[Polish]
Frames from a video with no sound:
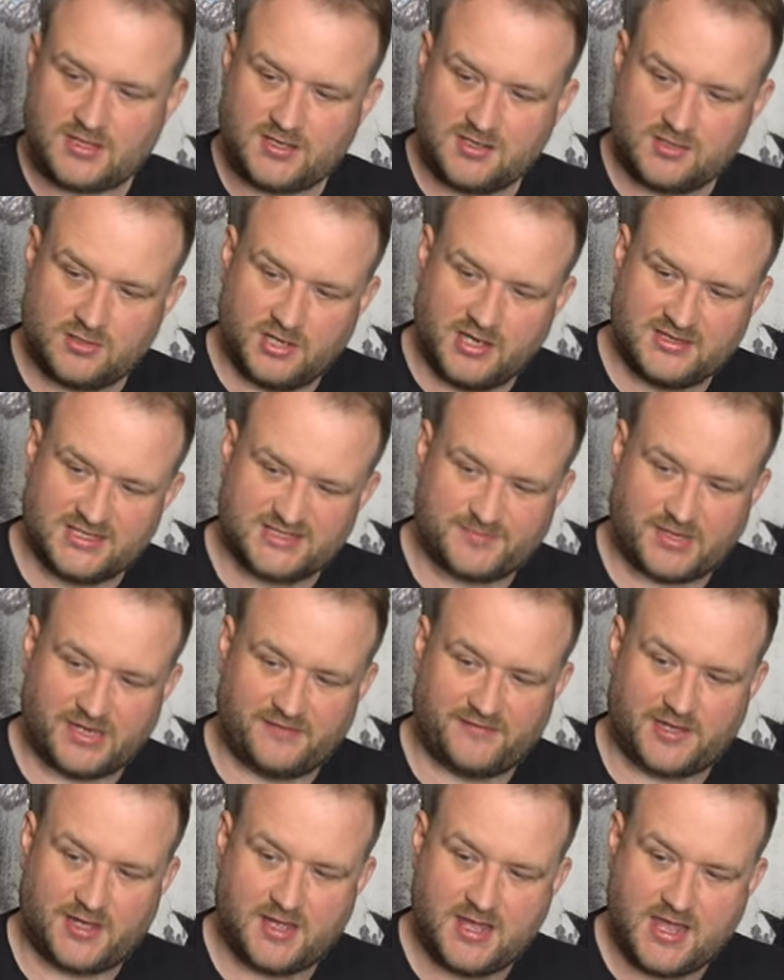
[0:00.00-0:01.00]
Kolejna
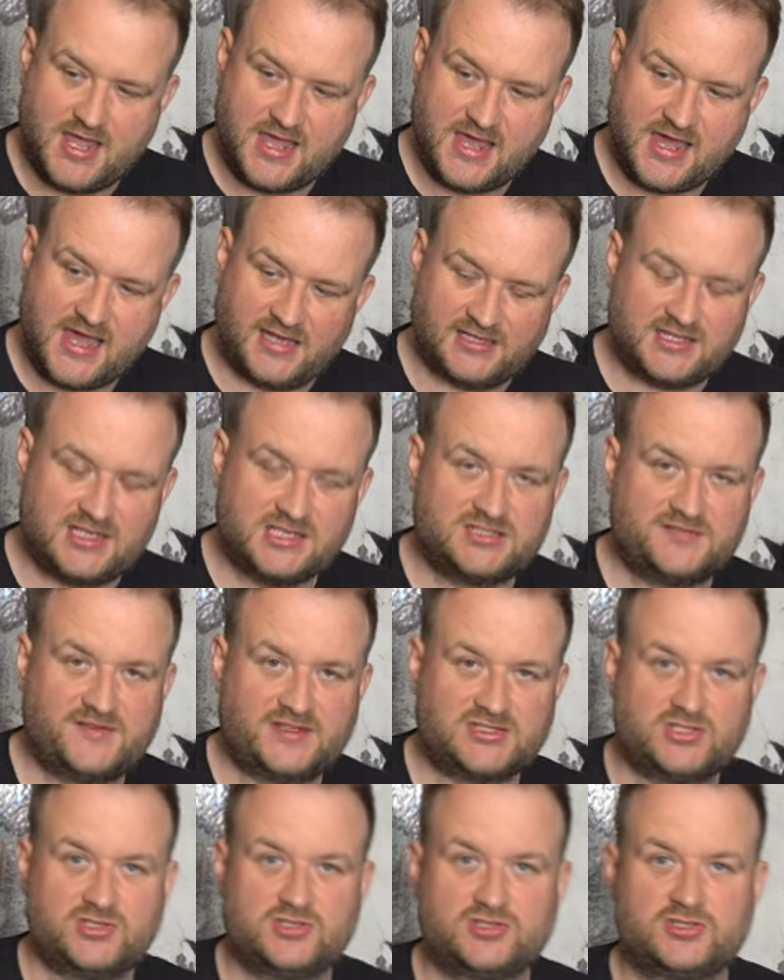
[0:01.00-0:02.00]
sprawa. RTX
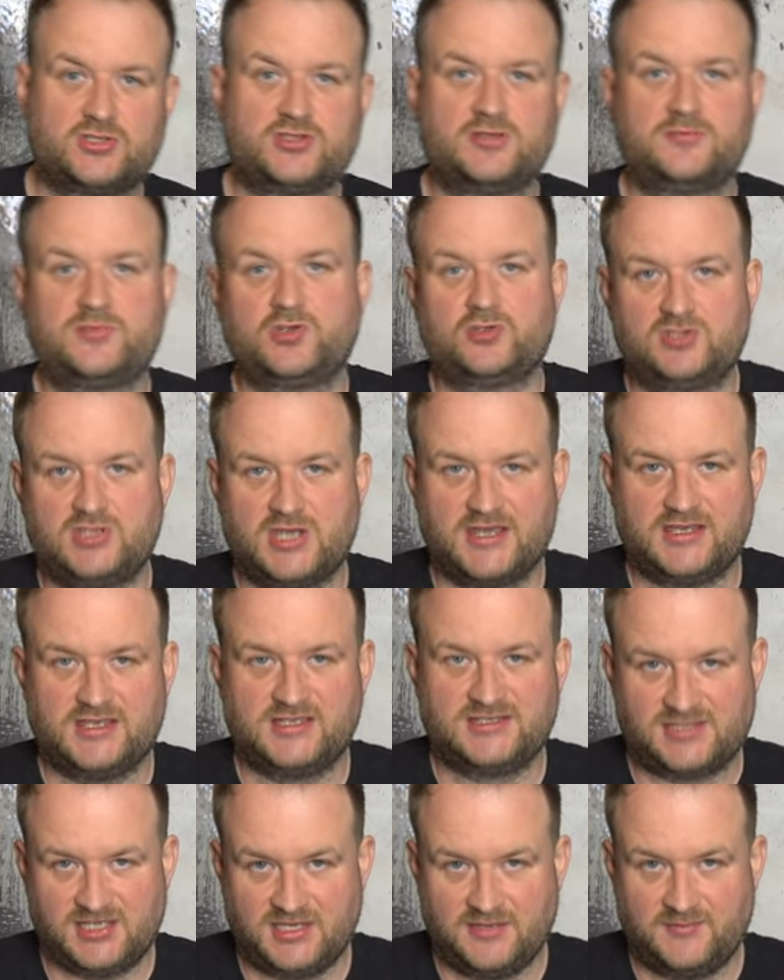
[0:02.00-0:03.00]
2080 Ti
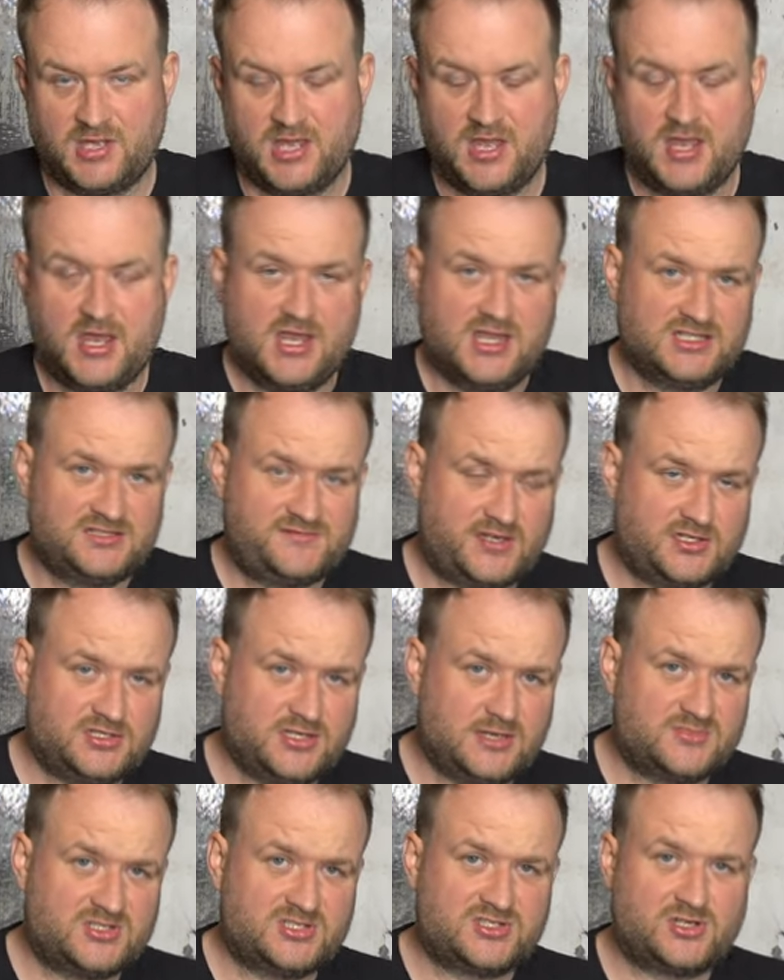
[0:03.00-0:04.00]
Extreme.
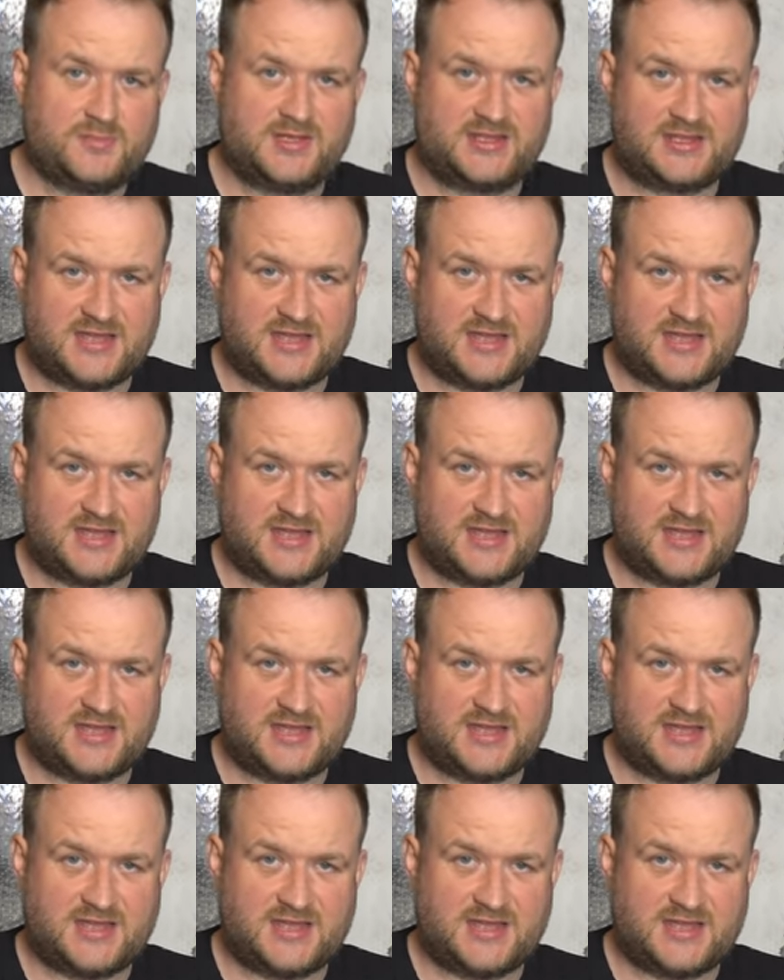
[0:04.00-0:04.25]
Stwierdziłem, że zrobię